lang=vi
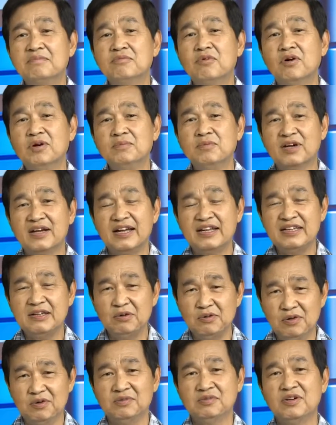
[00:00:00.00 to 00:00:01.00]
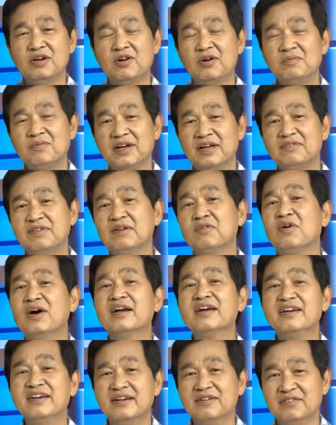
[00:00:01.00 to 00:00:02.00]
Mỗi một cái châu lục nó có một cái văn
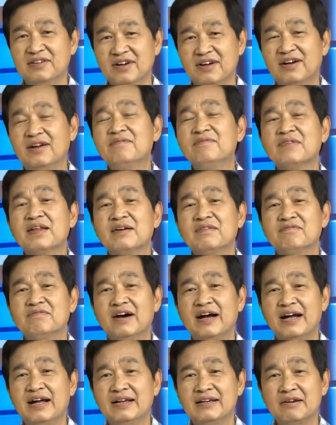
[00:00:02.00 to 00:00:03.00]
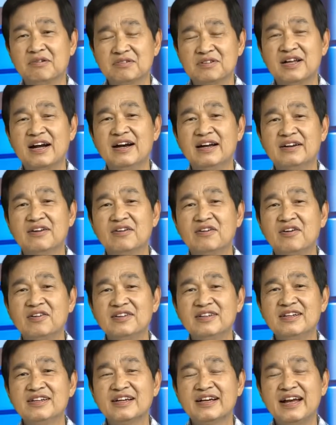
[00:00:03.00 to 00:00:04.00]
hóa riêng của nó, và đồng thời nó có
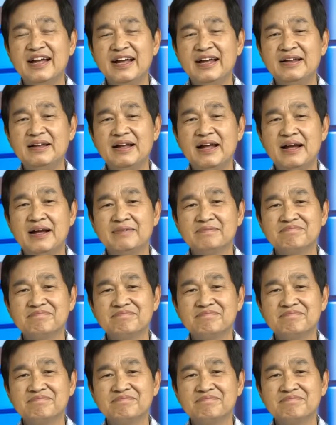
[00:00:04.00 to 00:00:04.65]
những cái